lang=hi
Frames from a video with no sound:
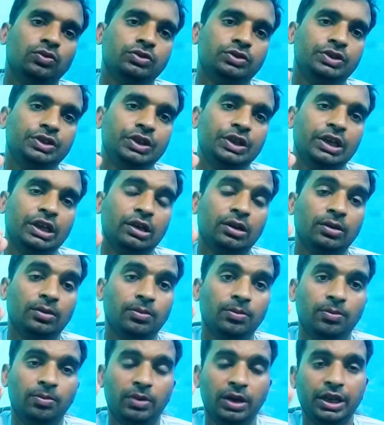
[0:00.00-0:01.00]
उसकी
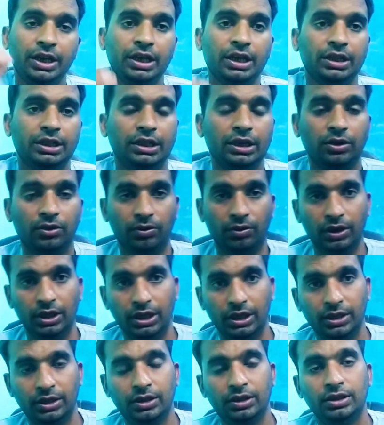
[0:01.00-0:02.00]
एक मर्यादा हुआ
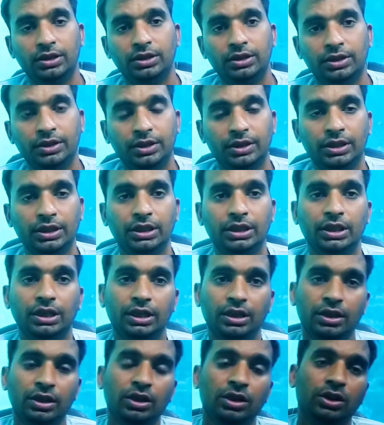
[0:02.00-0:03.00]
है ठीक
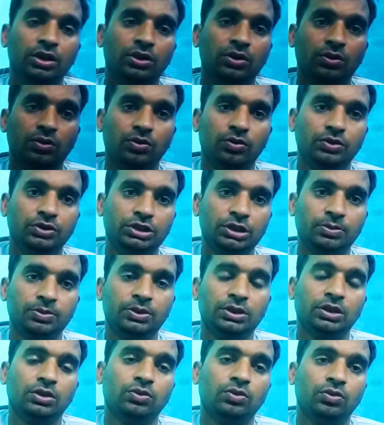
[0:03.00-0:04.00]
है
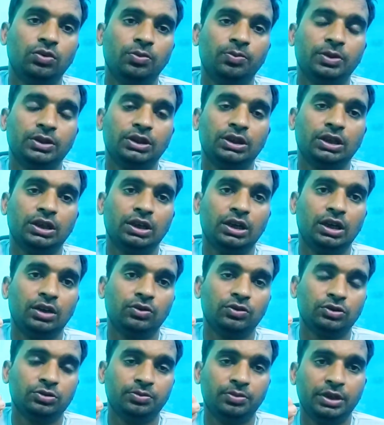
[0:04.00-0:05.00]
जब तक वो
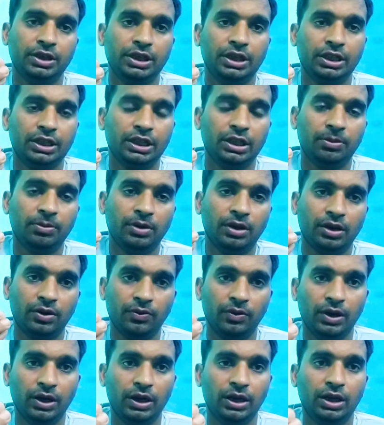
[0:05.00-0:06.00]
पत्रकार उस मर्यादा में
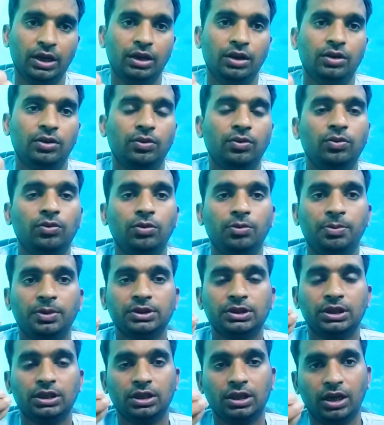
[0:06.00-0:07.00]
रहेगा वो
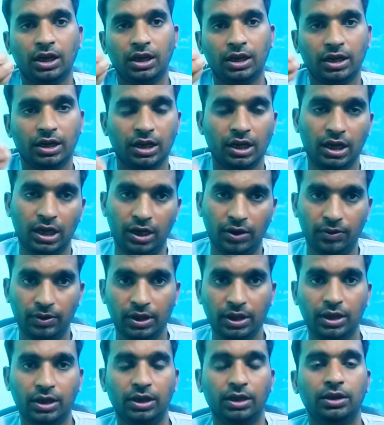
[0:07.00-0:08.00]
पत्रकार
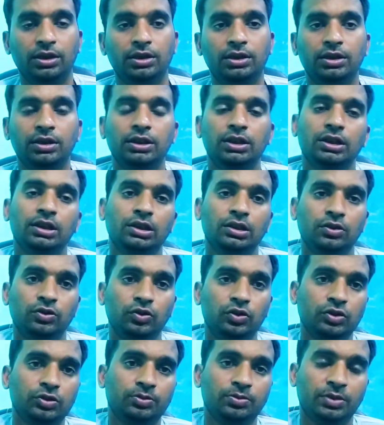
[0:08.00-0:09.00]
कहलावेगा
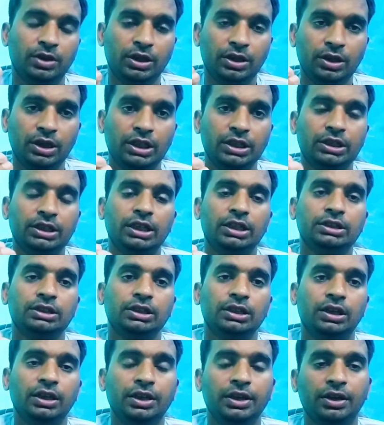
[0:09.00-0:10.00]
उस मर्यादा
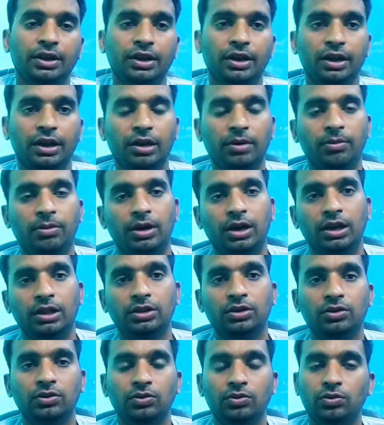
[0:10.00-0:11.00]
तय निकलने के
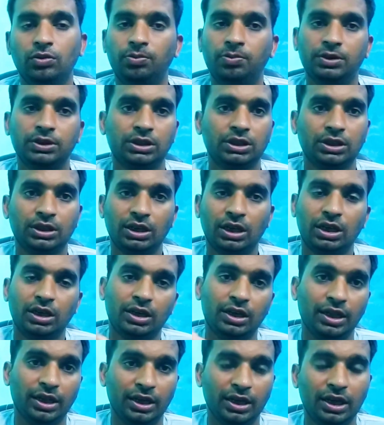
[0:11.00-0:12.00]
बाद वो
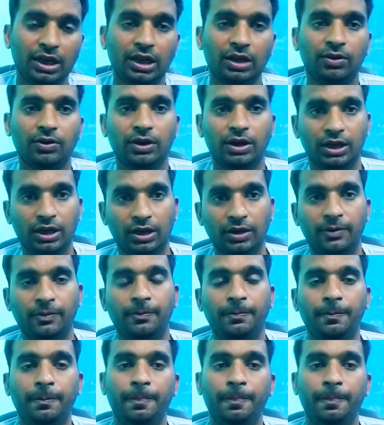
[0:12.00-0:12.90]
पत्रकार नहीं कहलावेगा